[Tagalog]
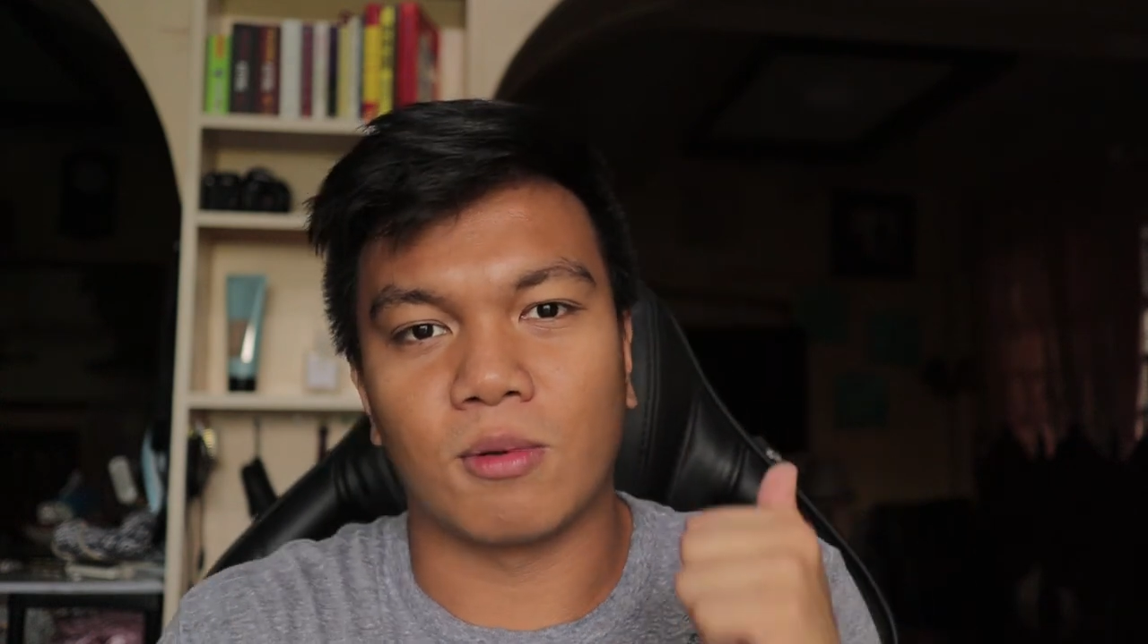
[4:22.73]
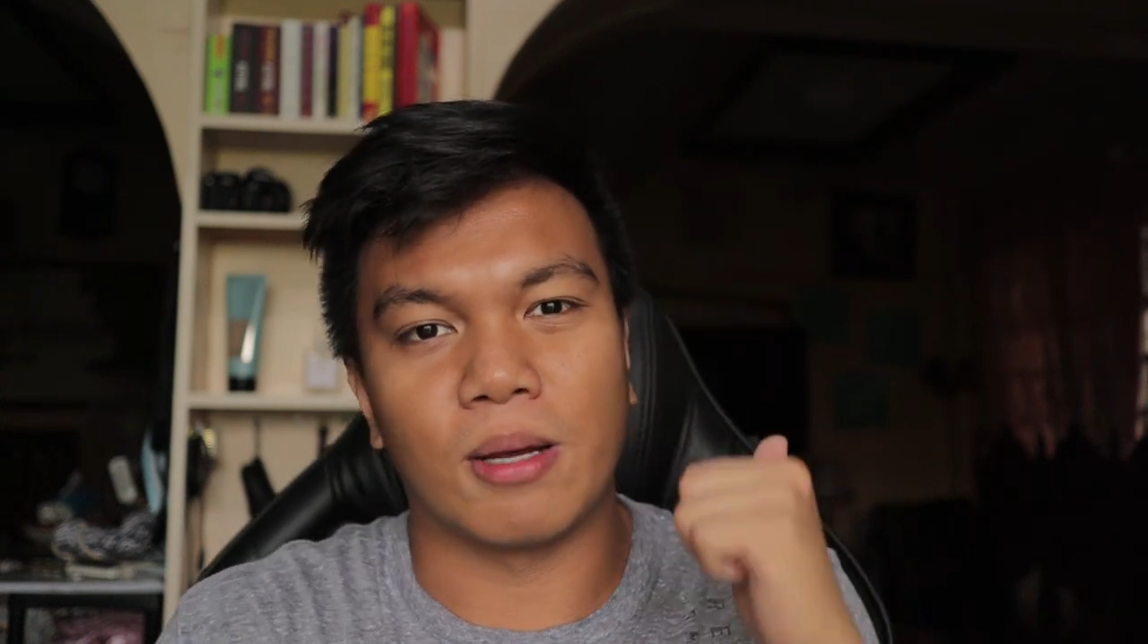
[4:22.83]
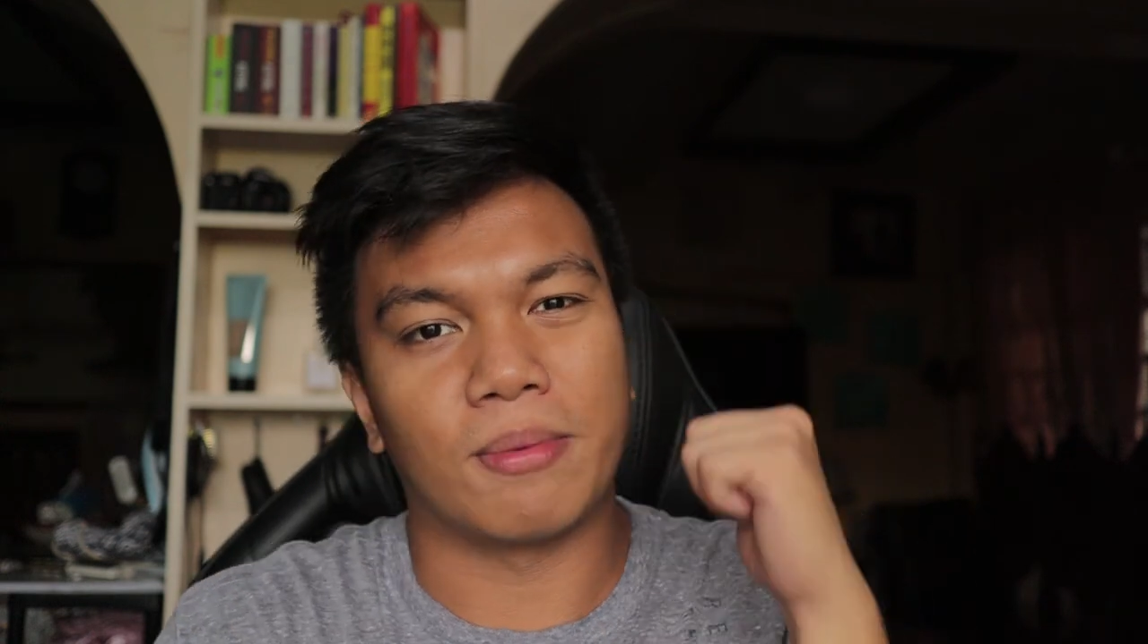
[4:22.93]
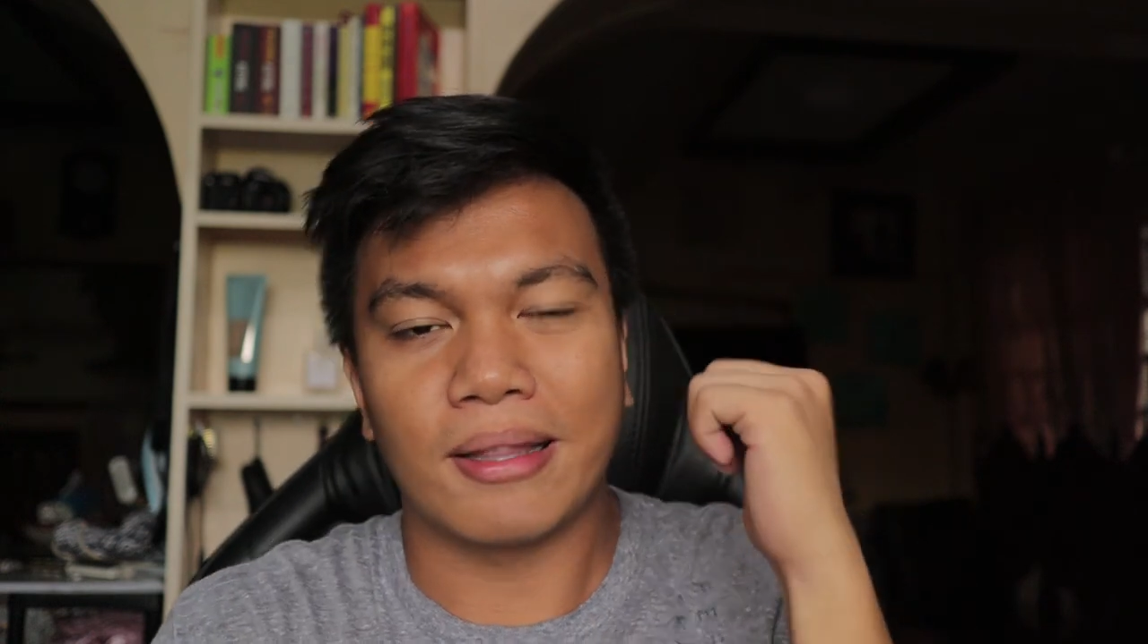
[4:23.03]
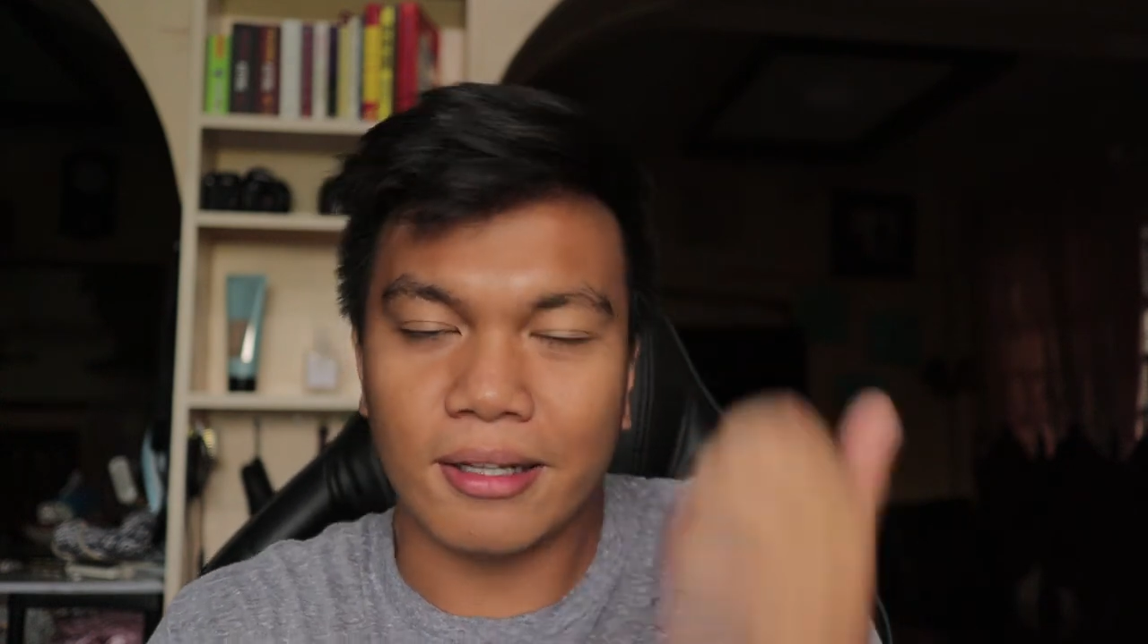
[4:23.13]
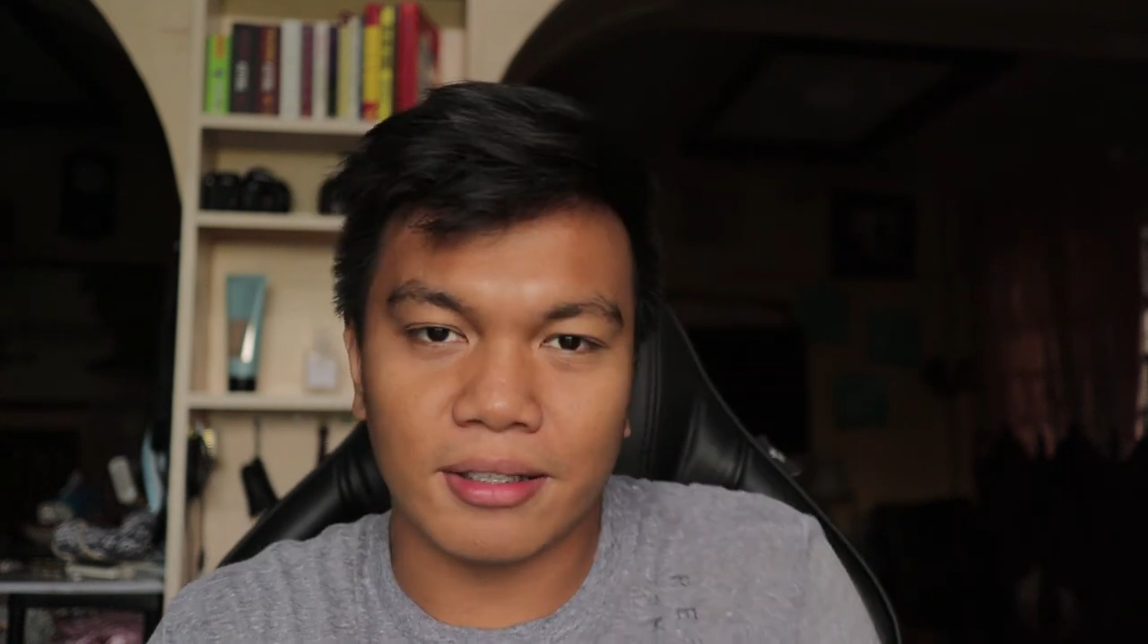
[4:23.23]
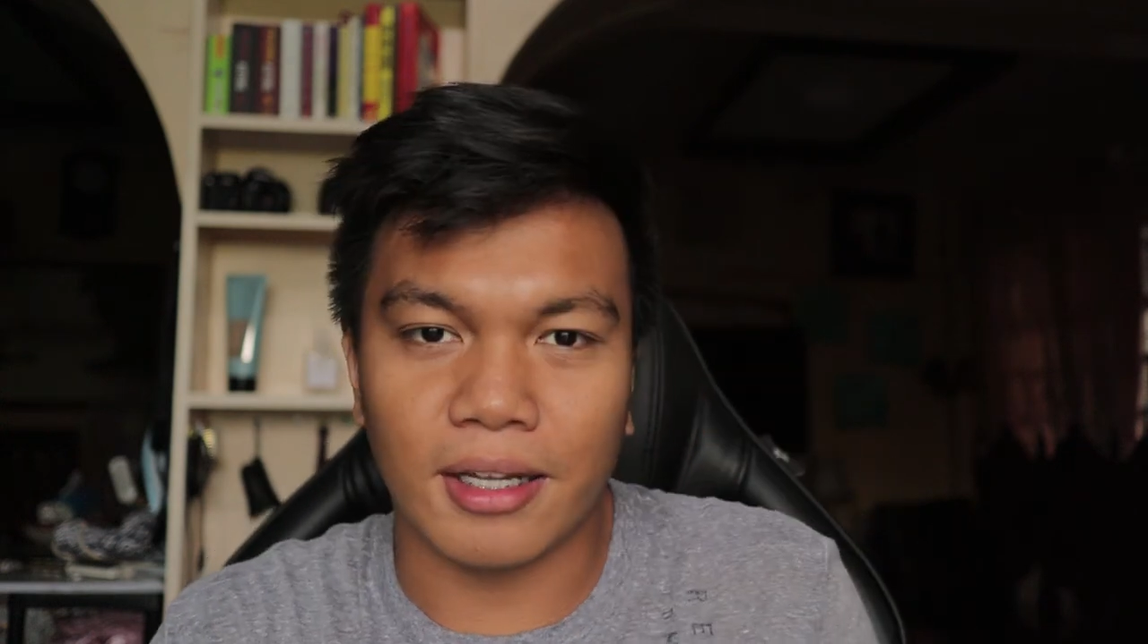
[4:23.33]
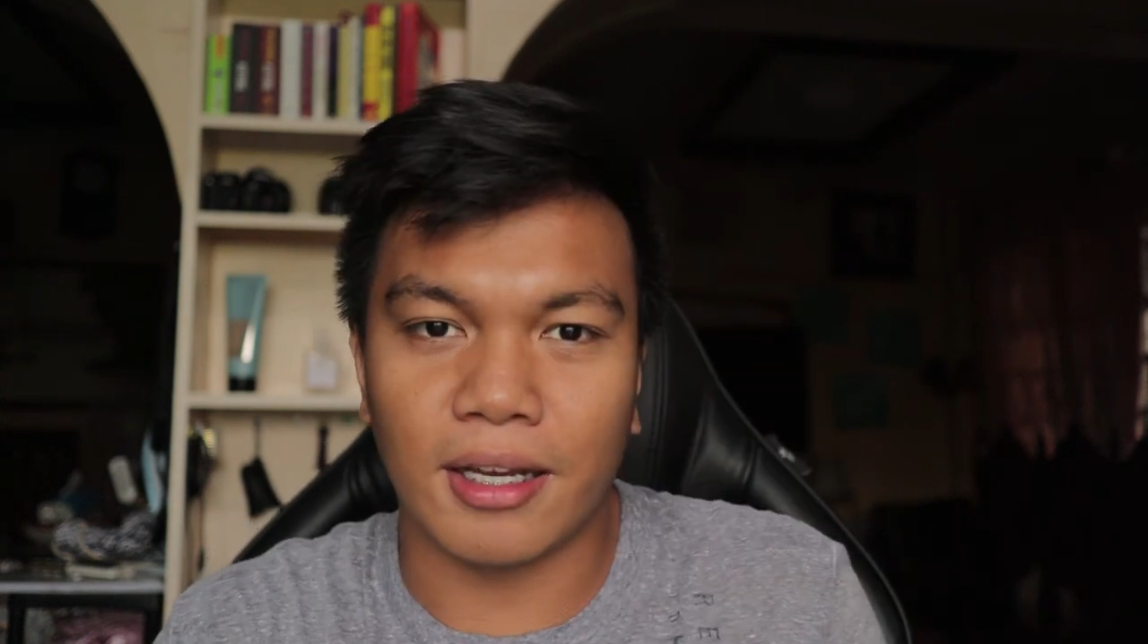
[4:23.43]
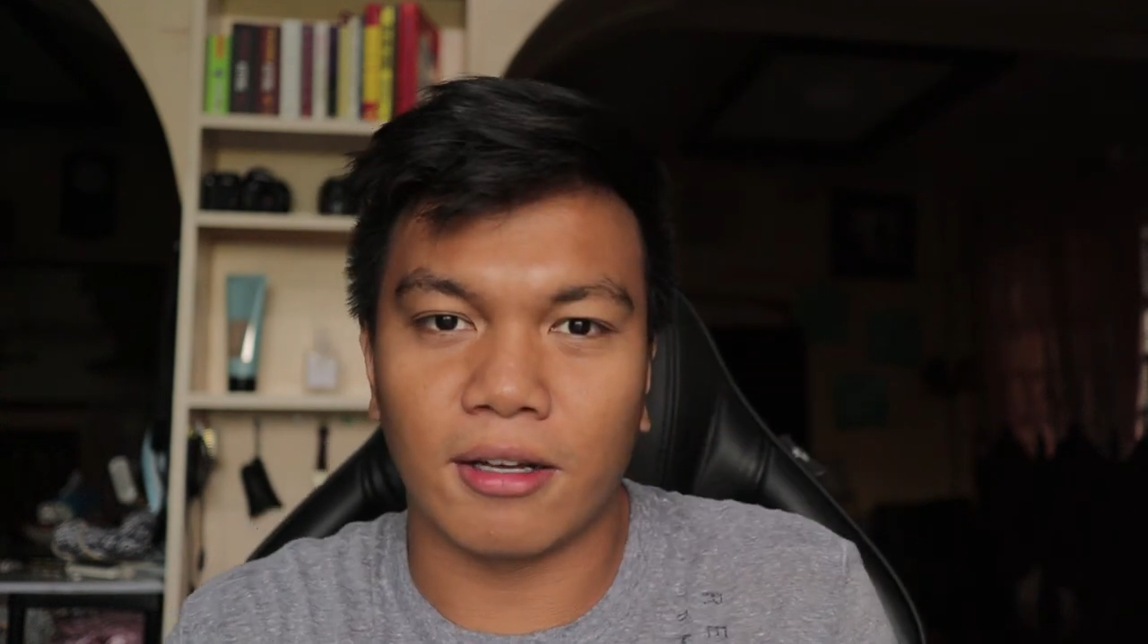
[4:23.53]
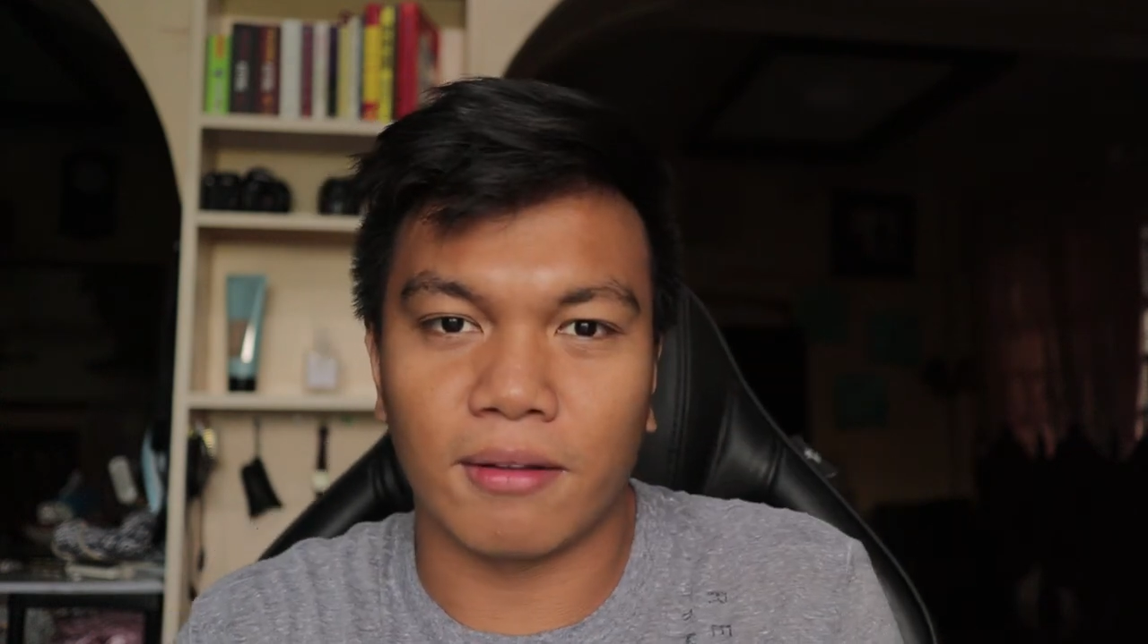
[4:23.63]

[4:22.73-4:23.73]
We have entertaining